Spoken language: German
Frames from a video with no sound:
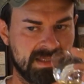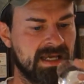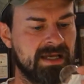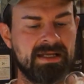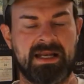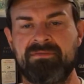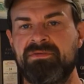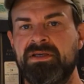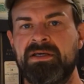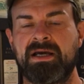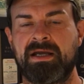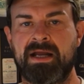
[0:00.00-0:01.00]
Kein
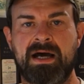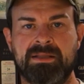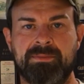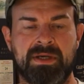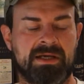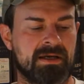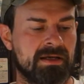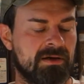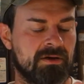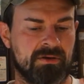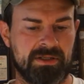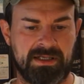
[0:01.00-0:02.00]
Luffy, kein Artback, kein
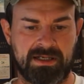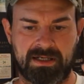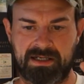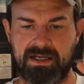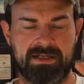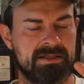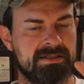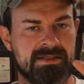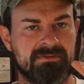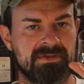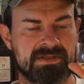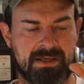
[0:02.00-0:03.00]
Corilla, kein
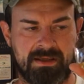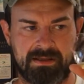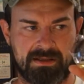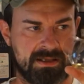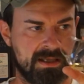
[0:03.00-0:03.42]
Inselwhisky.